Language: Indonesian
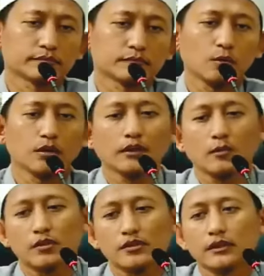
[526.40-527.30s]
Orang
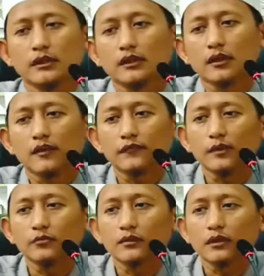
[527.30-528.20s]
yang berzina
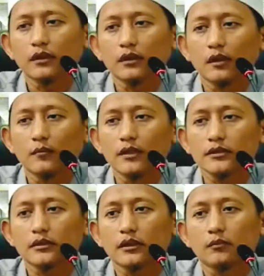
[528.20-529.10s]
kafir, mutad dari agama
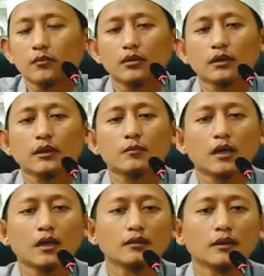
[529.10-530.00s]
Islam, orang yang
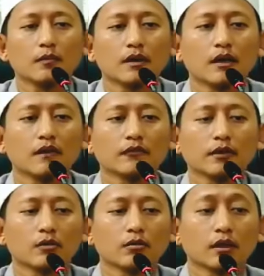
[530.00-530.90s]
makan riba
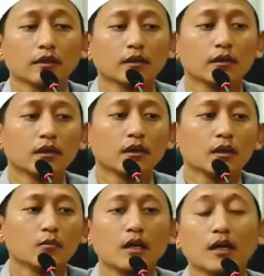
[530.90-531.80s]
kafir, orang yang
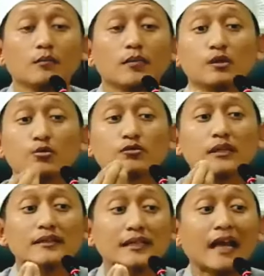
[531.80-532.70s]
bahkan
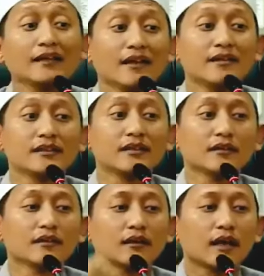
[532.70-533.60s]
berdusta sekali aja
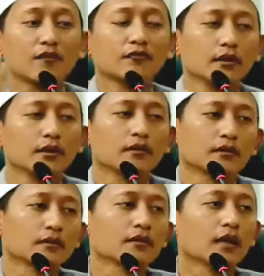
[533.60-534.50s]
kafir.
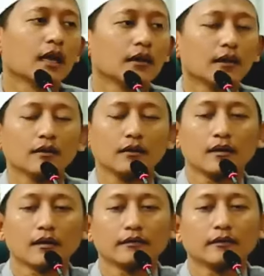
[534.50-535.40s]
Halal
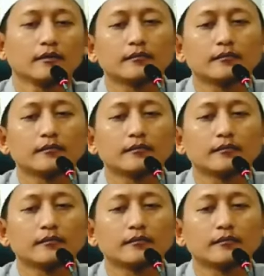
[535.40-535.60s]
darahnya.